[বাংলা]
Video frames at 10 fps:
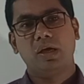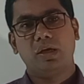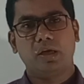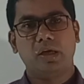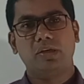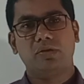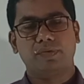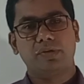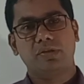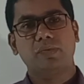এই
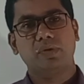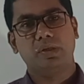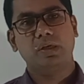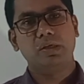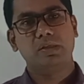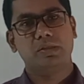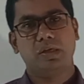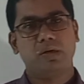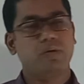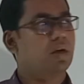ট্রফিক্সের মধ্যে
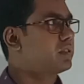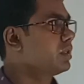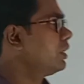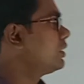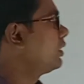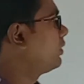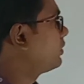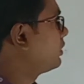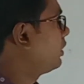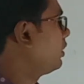যেগুলো আছে সেগুলো
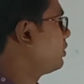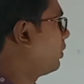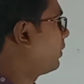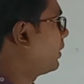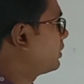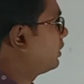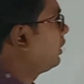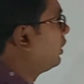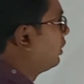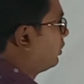হচ্ছে চলক আছে
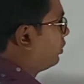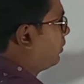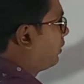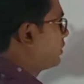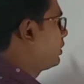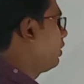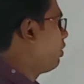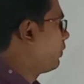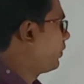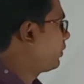ধ্রুবক আছে
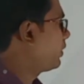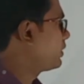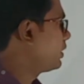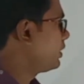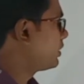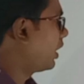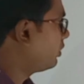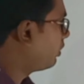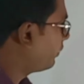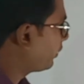অপেক্ষক আছে চাহিদা
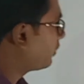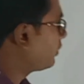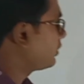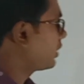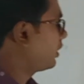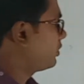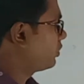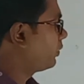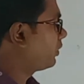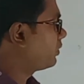অপেক্ষক চাহিদা
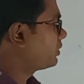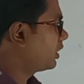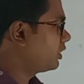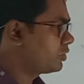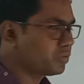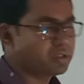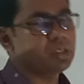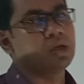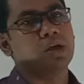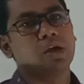সমীকরণ চাহিদা সূচি
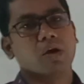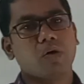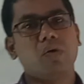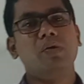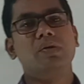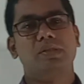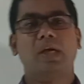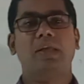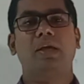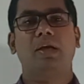ও
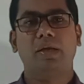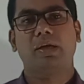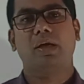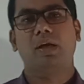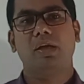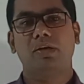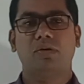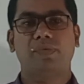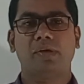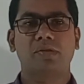চাহিদা রেখা এই
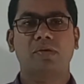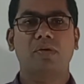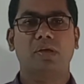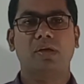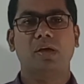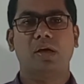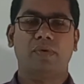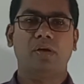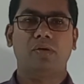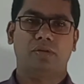টপিক্সগুলো নিয়ে আমরা
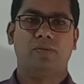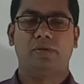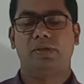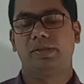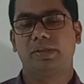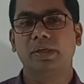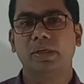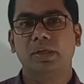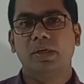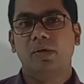কথা বলতে যাচ্ছি
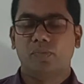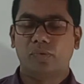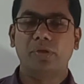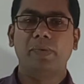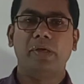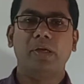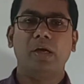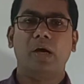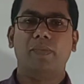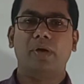প্রথমে
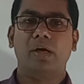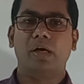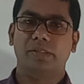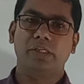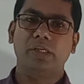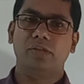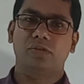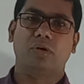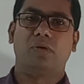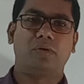আমরা আসি
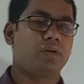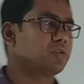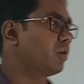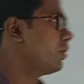চলক চলকটা